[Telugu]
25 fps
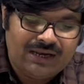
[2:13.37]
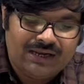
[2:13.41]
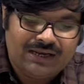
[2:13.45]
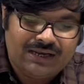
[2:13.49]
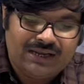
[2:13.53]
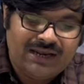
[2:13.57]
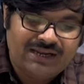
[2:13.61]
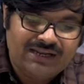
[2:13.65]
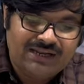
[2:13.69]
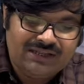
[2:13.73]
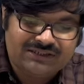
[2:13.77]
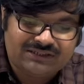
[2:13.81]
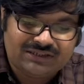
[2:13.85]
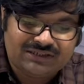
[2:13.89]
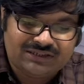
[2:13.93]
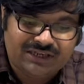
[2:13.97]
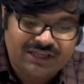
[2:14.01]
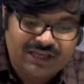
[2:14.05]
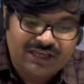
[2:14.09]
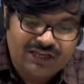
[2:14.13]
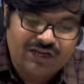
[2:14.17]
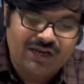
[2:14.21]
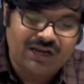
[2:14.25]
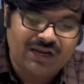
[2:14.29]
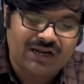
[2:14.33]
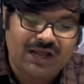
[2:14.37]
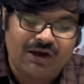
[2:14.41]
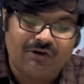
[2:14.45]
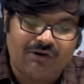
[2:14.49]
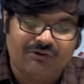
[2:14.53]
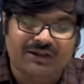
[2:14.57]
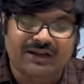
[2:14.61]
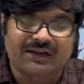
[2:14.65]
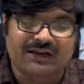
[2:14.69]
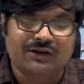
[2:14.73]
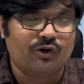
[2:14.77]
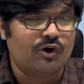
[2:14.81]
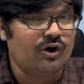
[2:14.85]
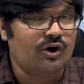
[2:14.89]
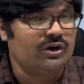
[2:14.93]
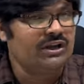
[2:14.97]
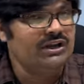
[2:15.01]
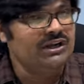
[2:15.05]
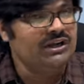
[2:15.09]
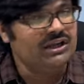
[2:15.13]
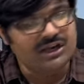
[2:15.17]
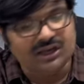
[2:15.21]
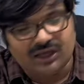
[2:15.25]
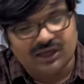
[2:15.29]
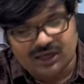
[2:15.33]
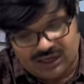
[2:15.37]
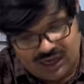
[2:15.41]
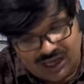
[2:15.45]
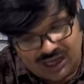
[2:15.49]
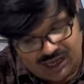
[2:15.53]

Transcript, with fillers: లైటింగ్ నేరుగా రావడానికి ఒకటి నేరుగా